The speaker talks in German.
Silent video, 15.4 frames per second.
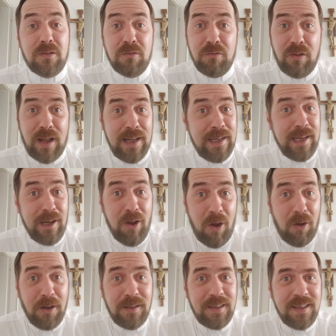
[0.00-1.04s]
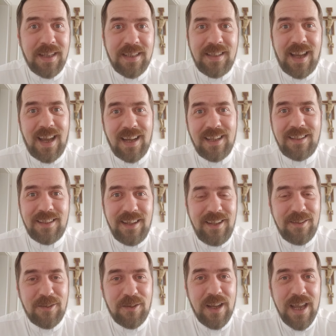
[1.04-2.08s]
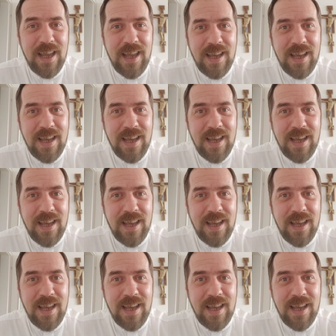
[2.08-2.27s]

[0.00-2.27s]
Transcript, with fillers: Und vor allen Dingen heute in der Tageslesung